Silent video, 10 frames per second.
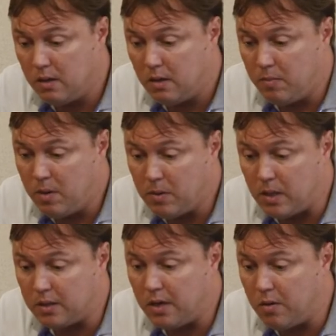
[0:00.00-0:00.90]
И мне бы
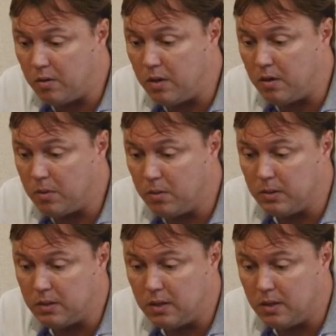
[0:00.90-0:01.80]
как тренеру, наверное, было бы
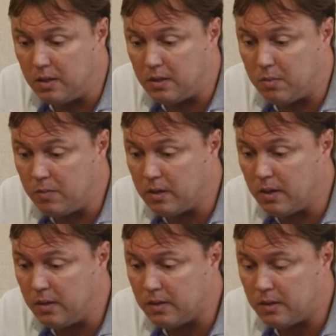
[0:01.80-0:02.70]
стыдно, если бы мы выиграли